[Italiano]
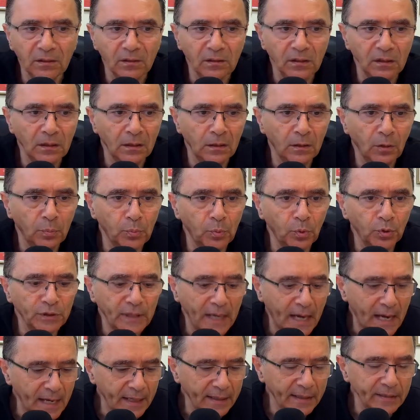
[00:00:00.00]
eh, lo può
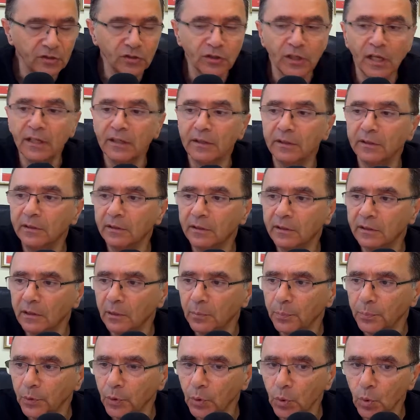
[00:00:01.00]
dare, sia in chi
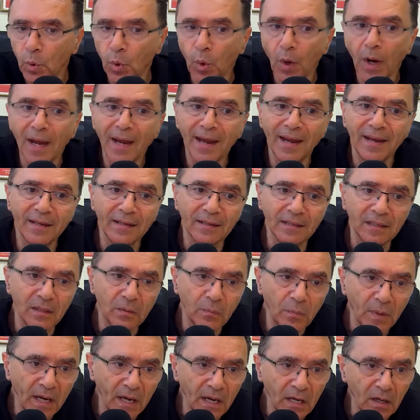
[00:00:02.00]
più e in chi
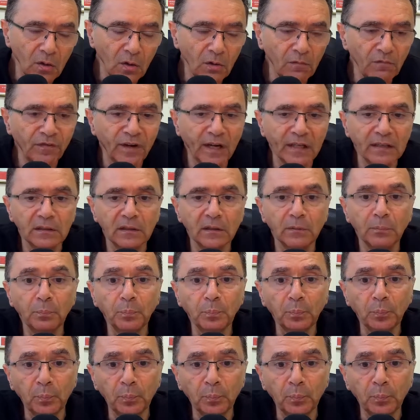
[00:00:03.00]
meno, infatti